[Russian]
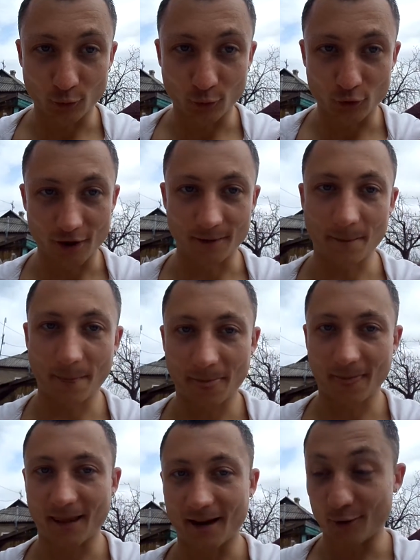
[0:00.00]
Слушай,
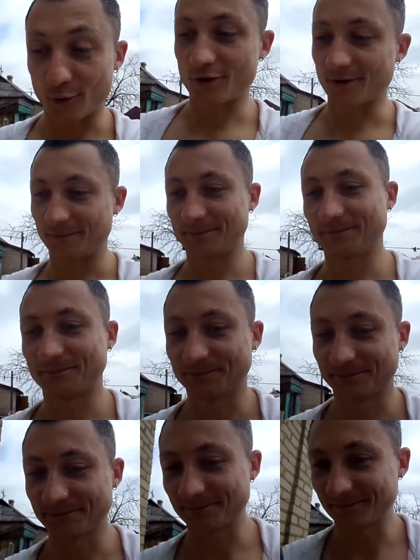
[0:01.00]
короче,
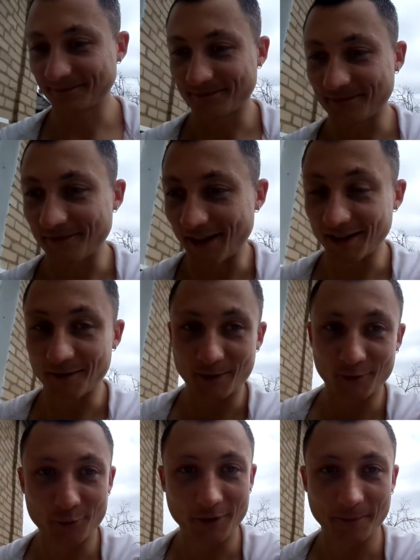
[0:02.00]
я так
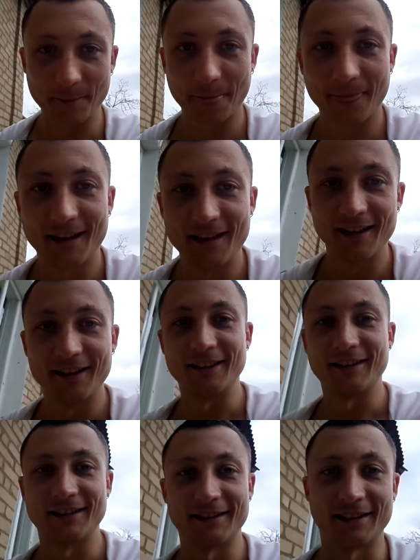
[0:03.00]
подумал.
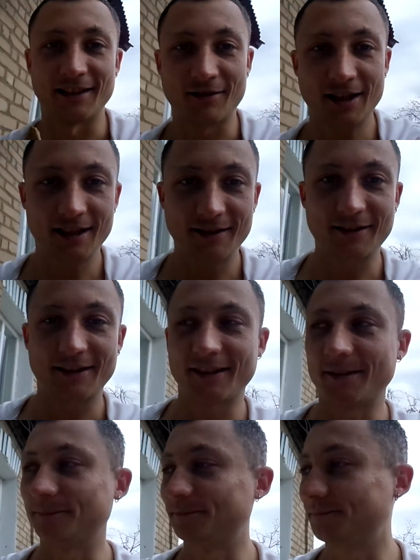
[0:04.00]
Давай,
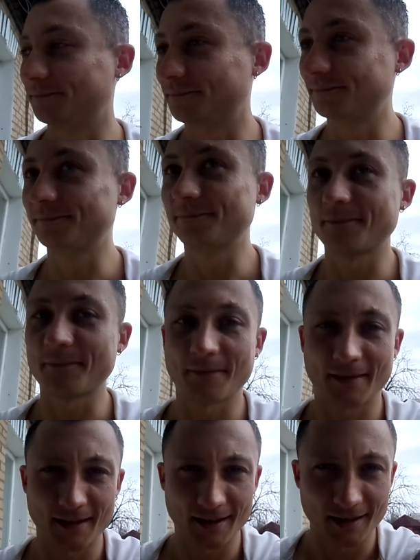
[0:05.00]
наверное,
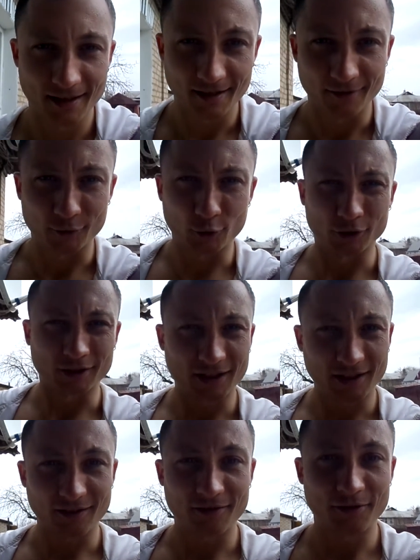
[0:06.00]
все с
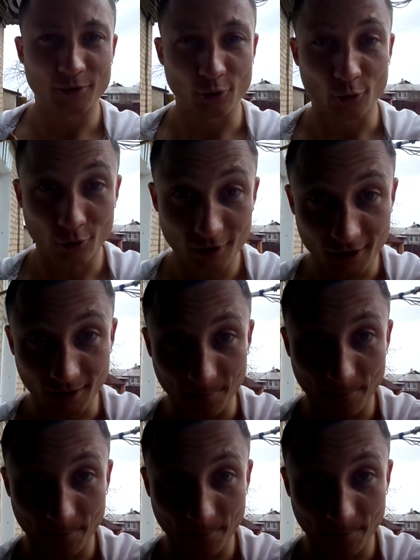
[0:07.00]
этого видеоролика.